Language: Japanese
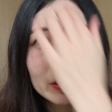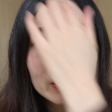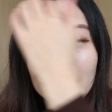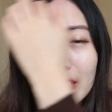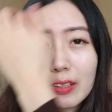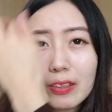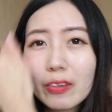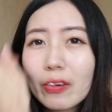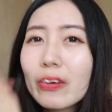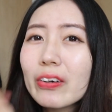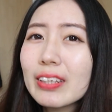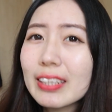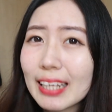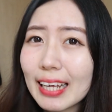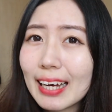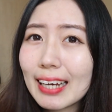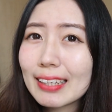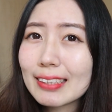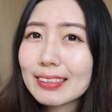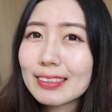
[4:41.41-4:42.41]
すごいね、
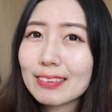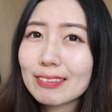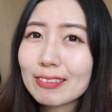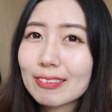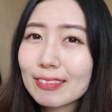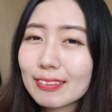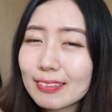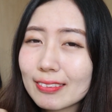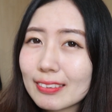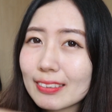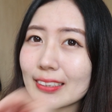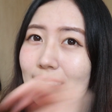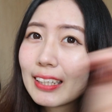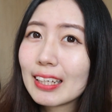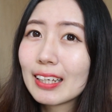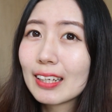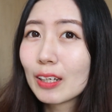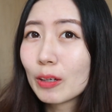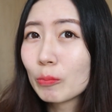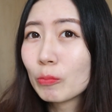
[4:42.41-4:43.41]
発色。
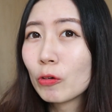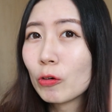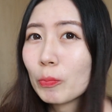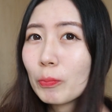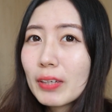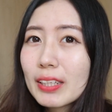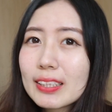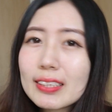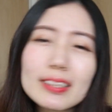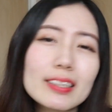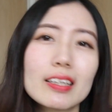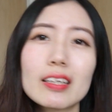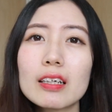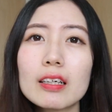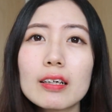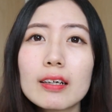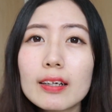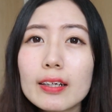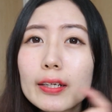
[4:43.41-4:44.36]
もうめっちゃ